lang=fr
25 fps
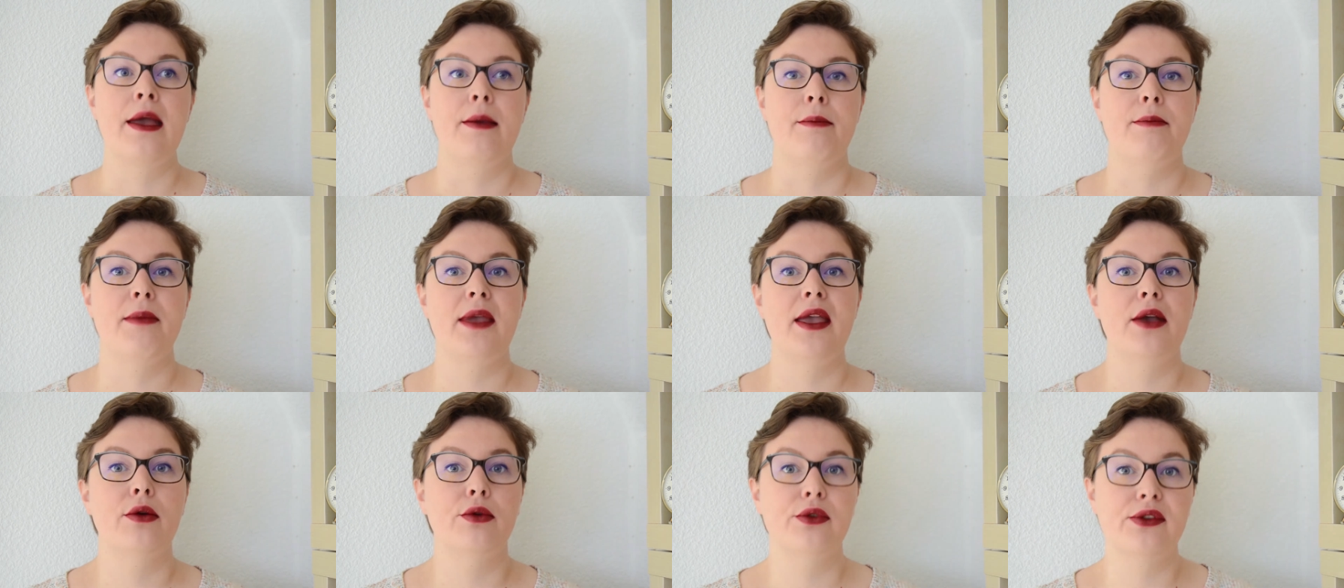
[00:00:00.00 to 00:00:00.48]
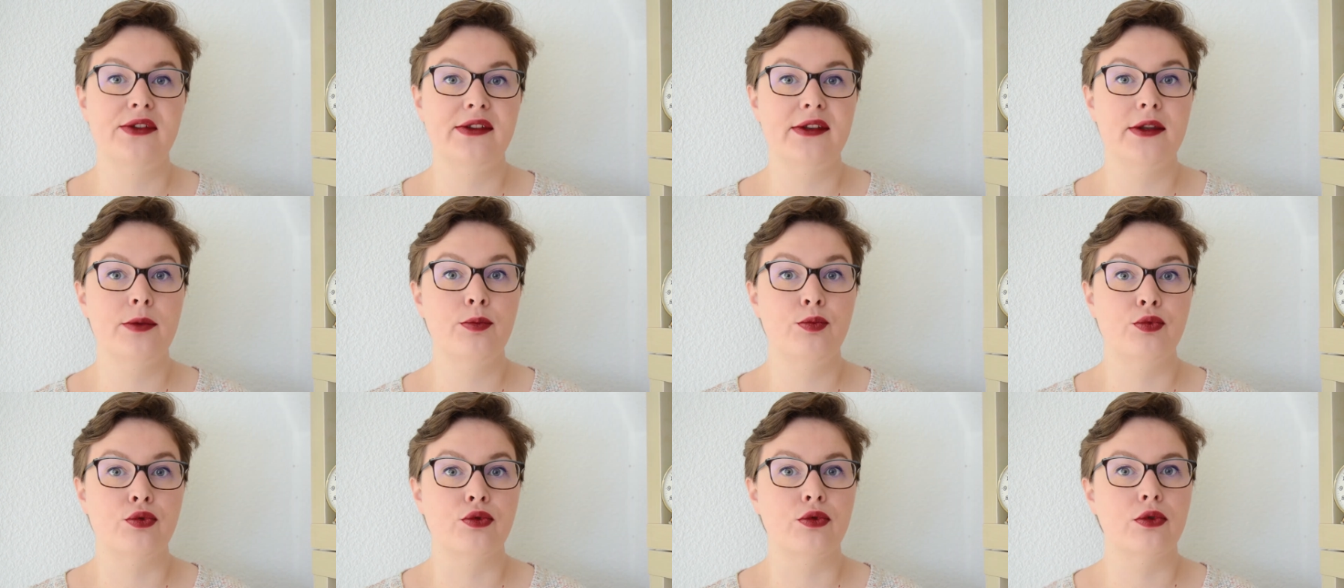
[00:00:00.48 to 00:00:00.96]
mais
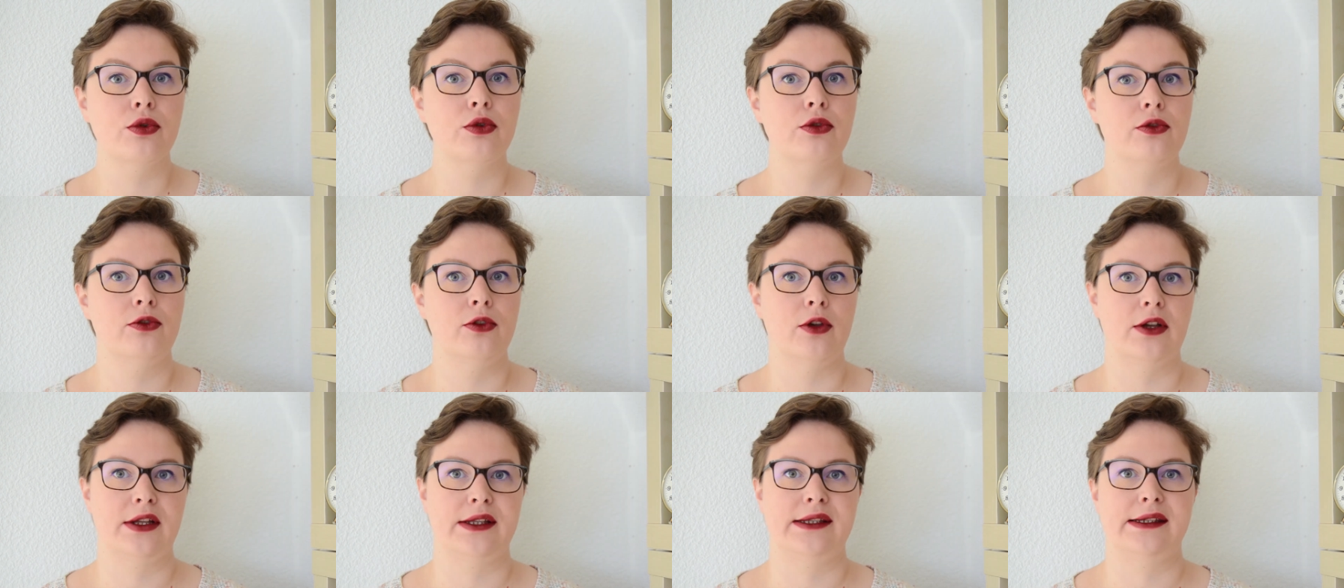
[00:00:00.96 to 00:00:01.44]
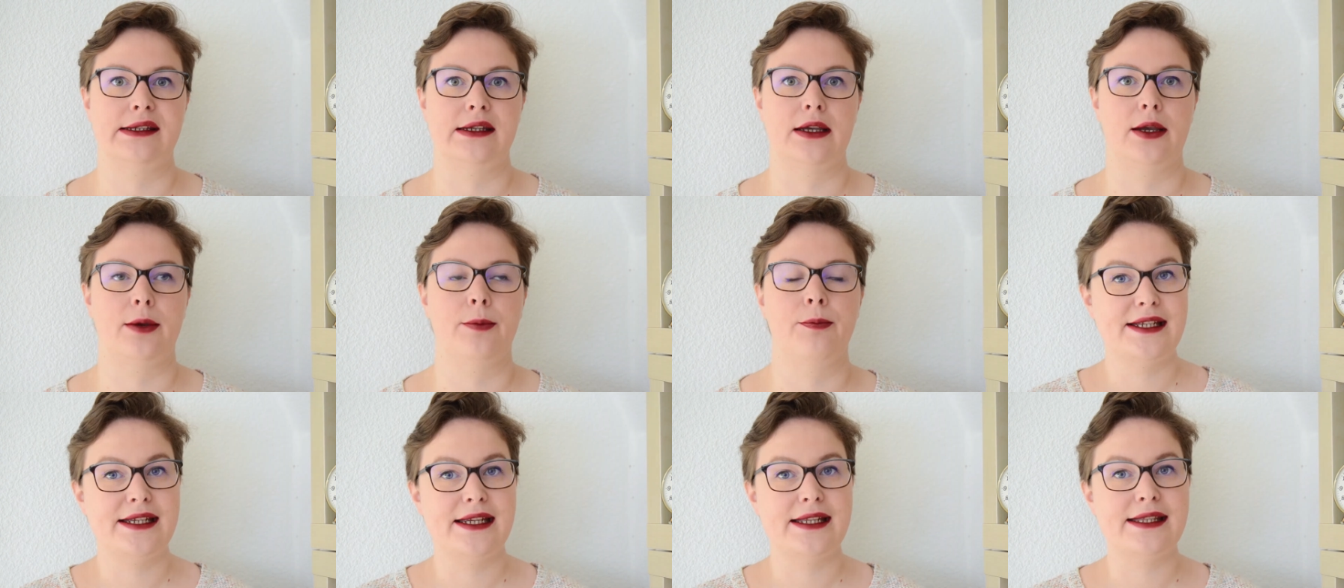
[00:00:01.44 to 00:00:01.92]
aussi pour
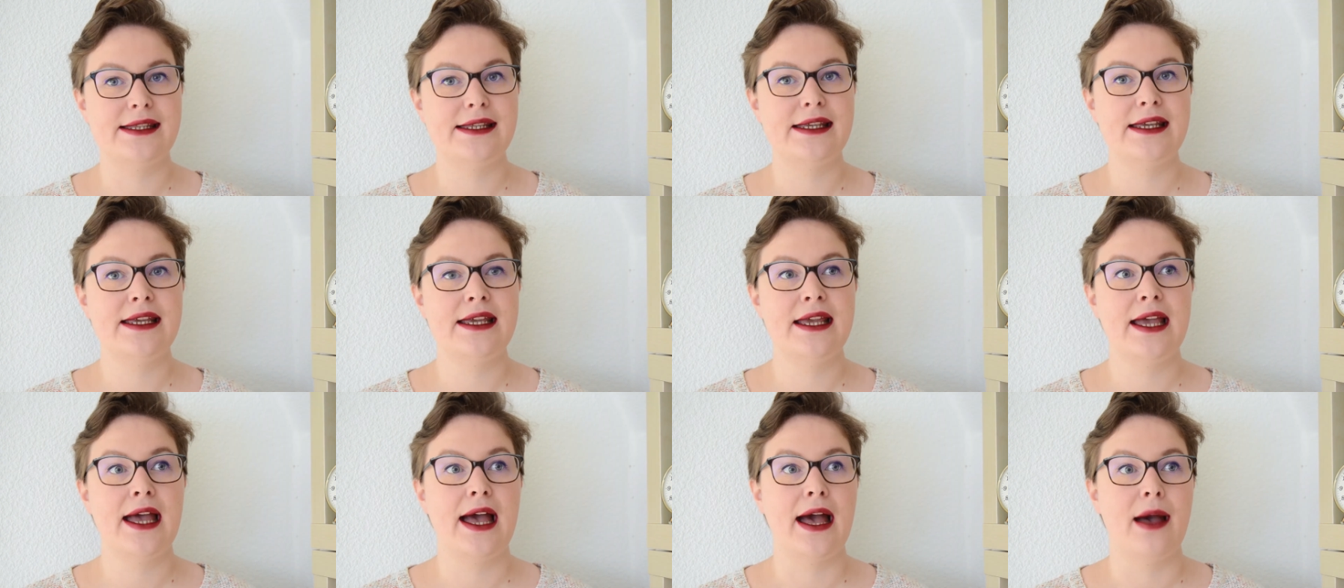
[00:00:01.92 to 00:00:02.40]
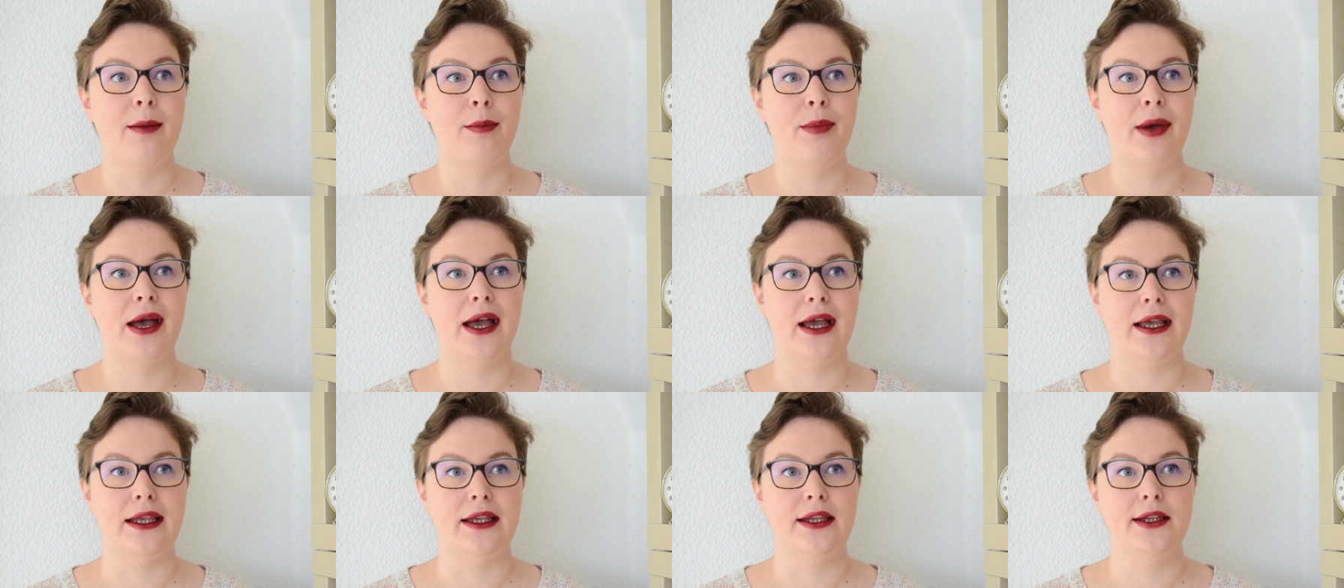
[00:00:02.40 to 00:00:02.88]
sortir. J'étais à
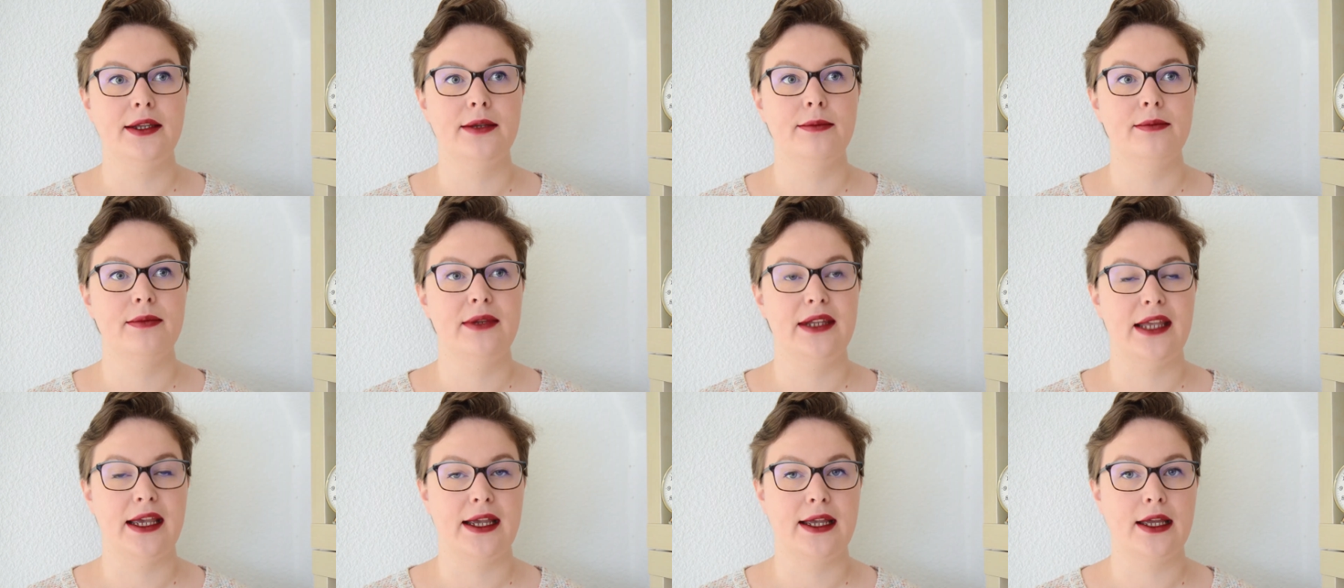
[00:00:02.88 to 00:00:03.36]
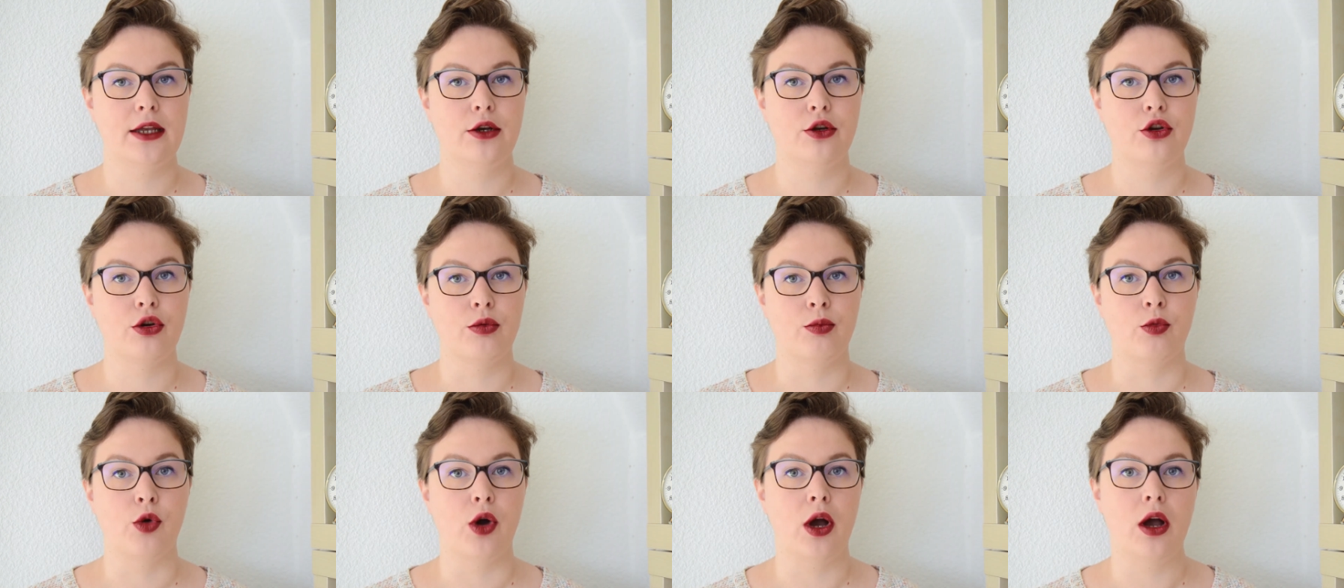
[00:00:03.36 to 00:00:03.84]
Paris il y a
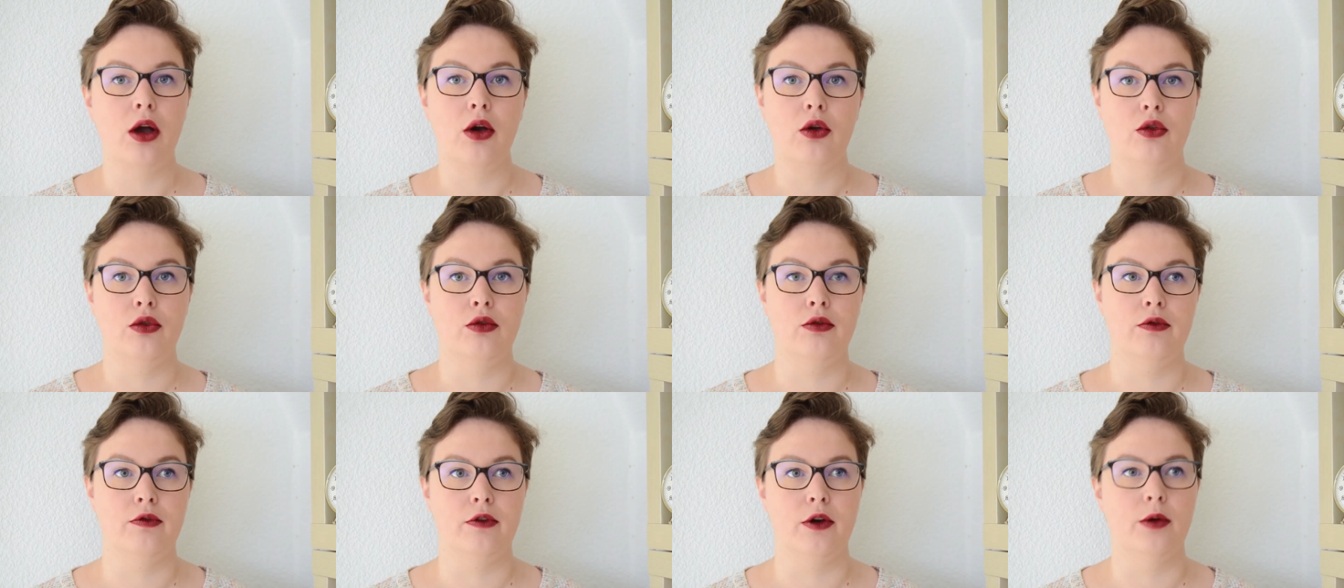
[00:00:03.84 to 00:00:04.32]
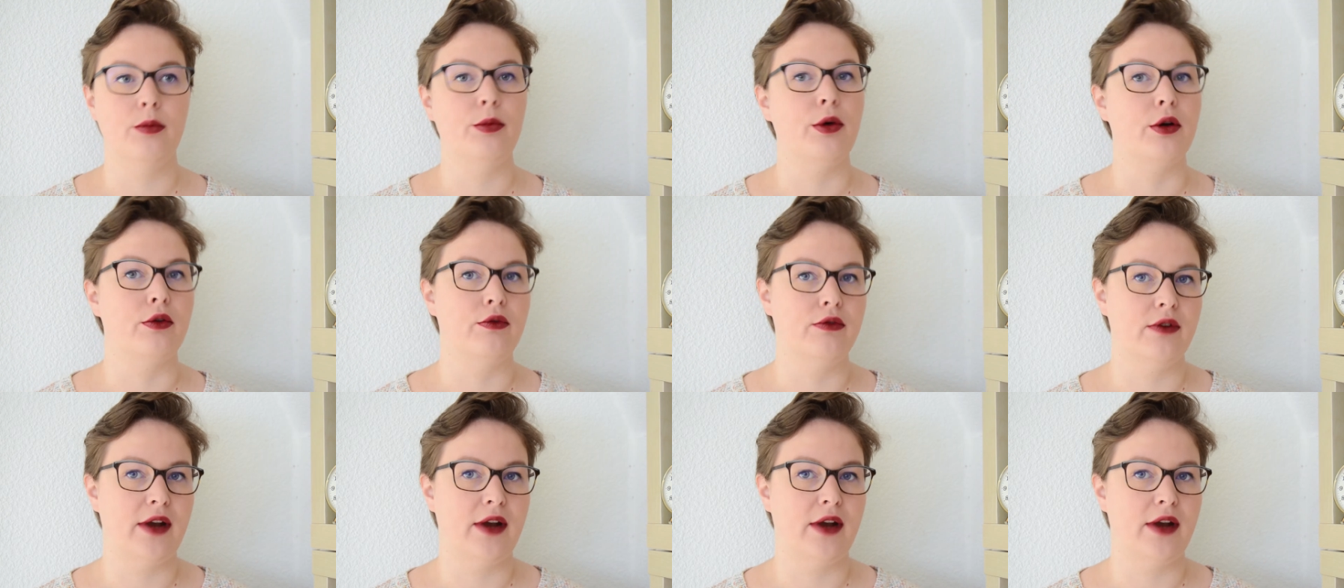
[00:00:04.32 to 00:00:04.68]
quelques mois, en novembre.